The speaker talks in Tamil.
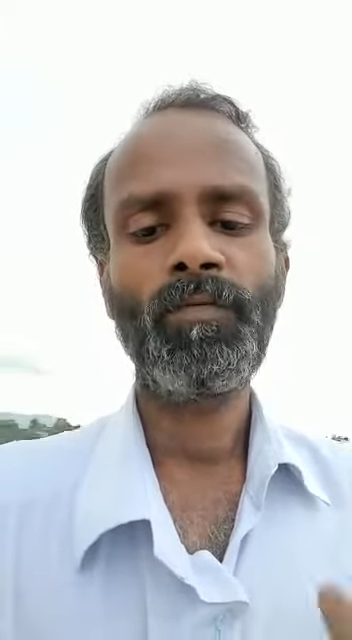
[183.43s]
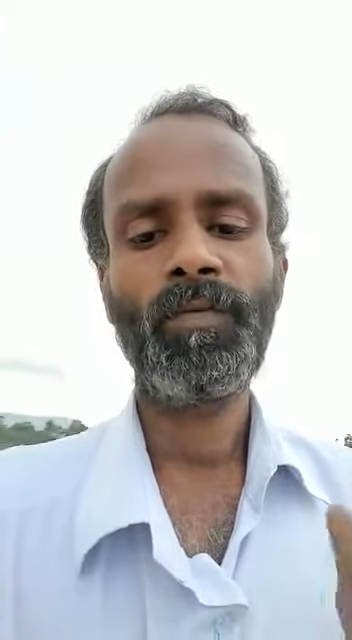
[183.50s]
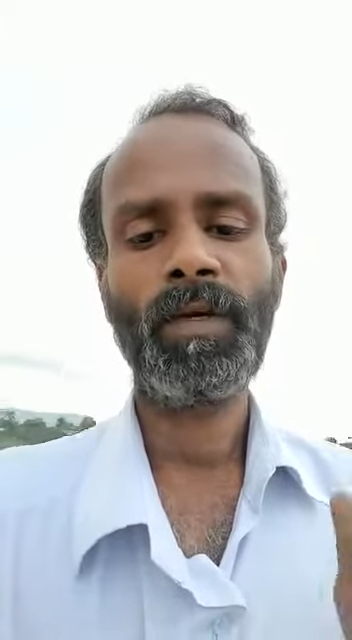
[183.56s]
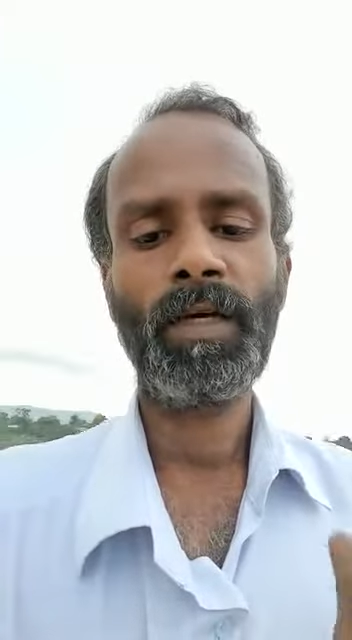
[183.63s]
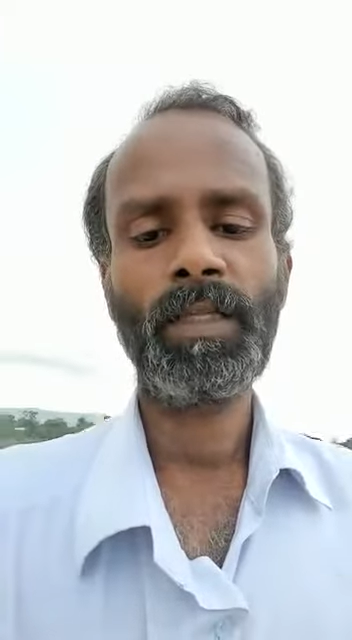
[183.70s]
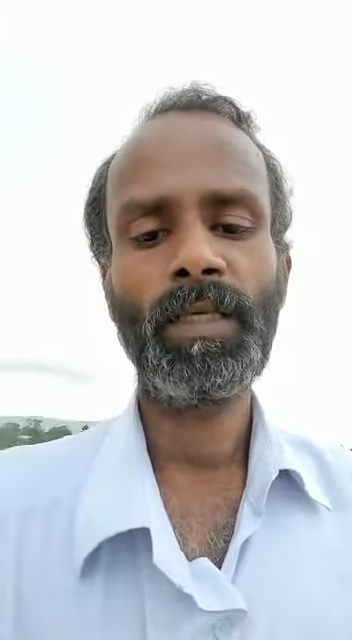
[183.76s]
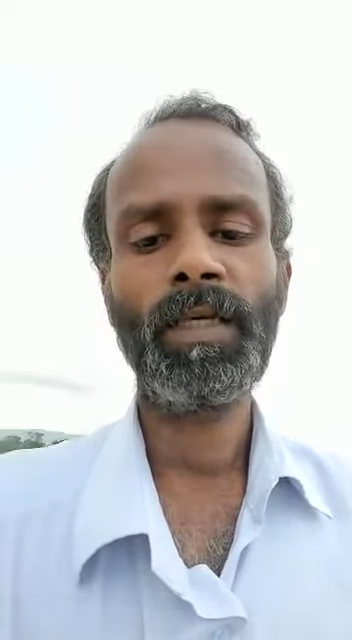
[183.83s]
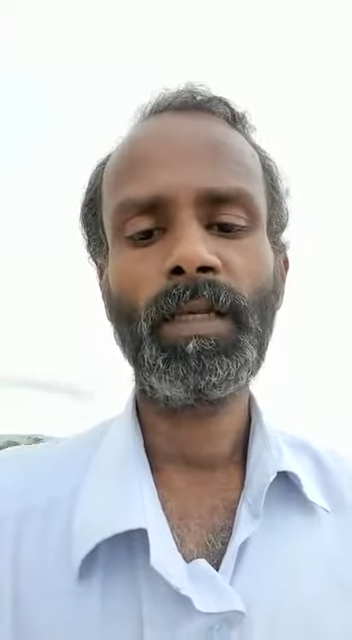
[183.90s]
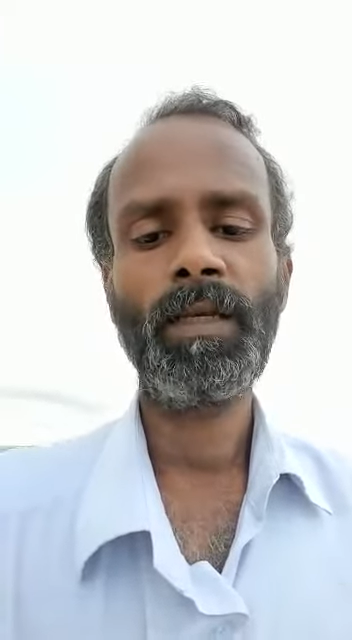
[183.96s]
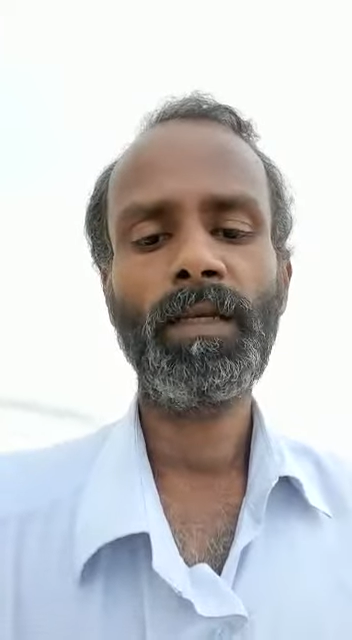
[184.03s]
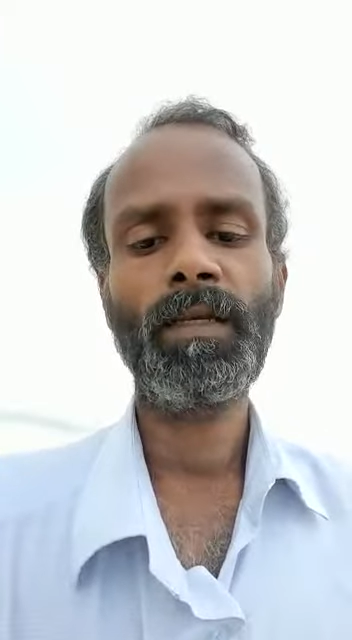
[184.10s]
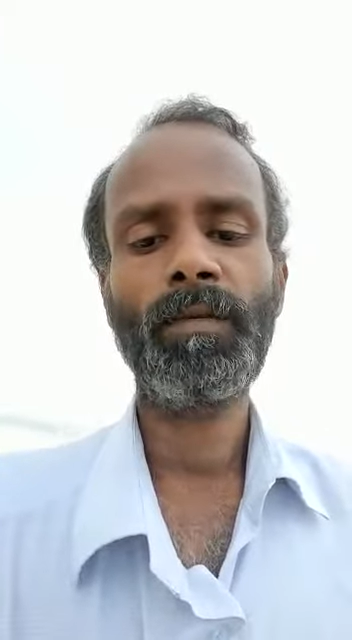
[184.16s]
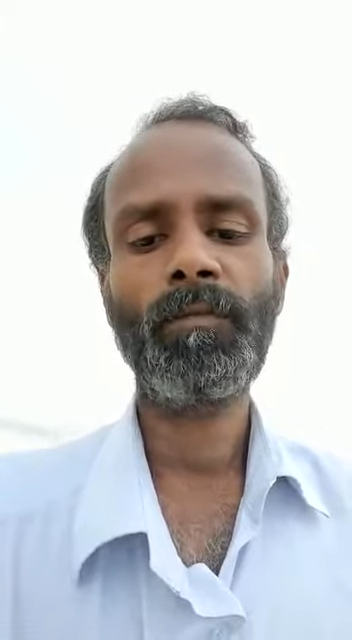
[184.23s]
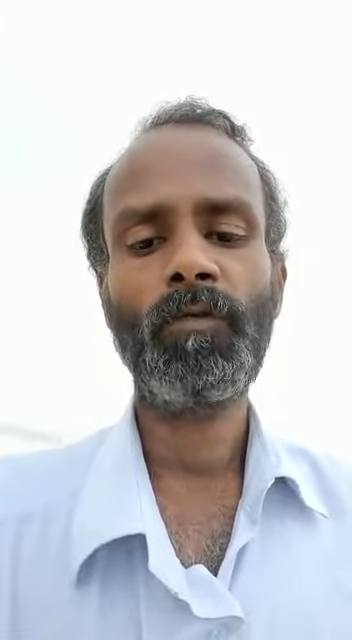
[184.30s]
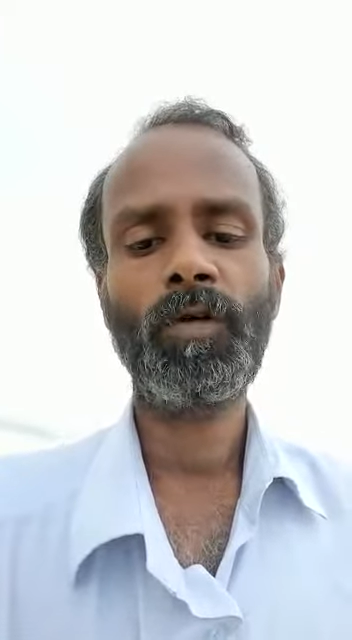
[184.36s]
வியாதிகள்
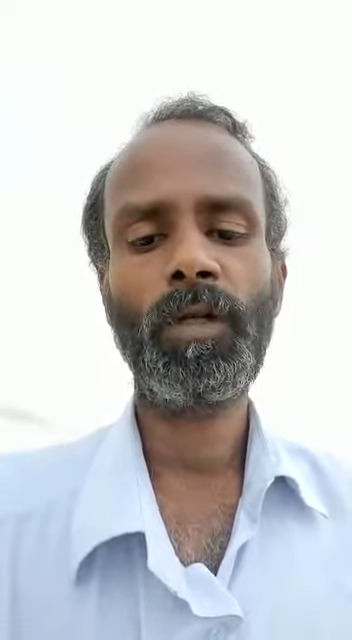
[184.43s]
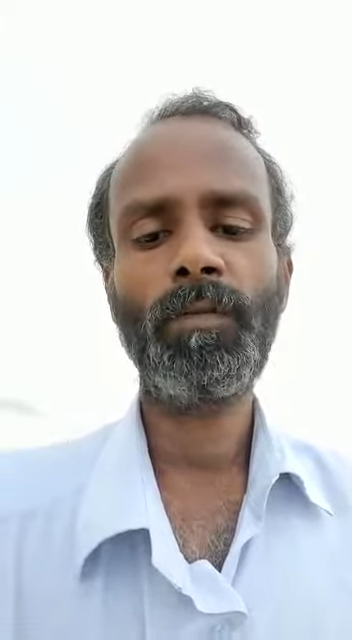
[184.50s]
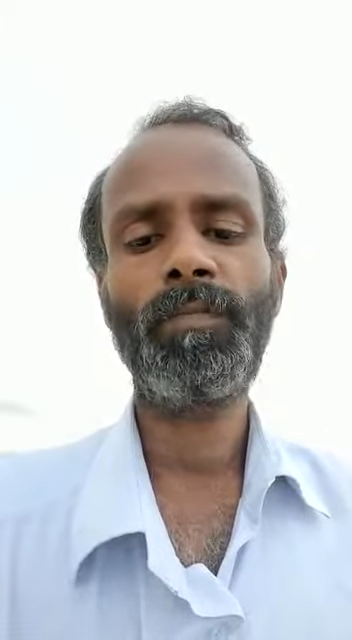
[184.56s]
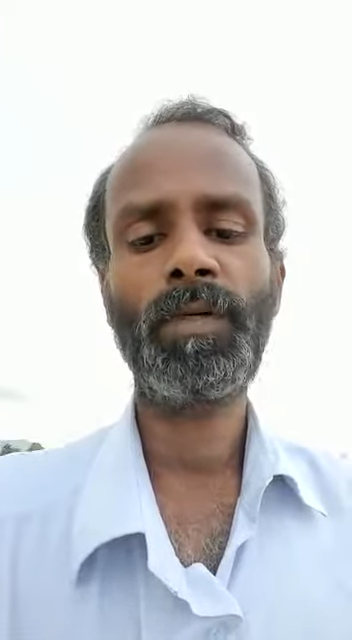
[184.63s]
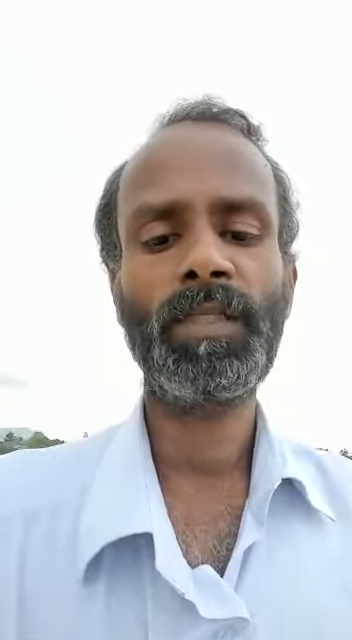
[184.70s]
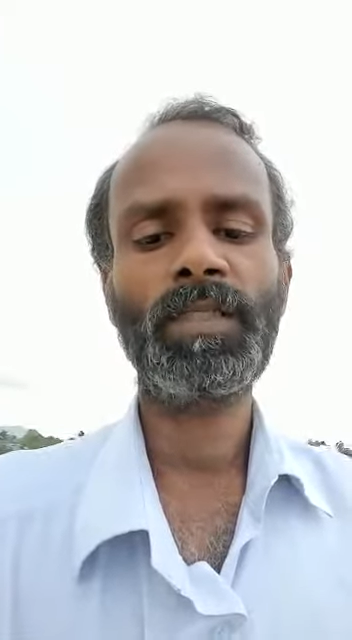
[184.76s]
உடல்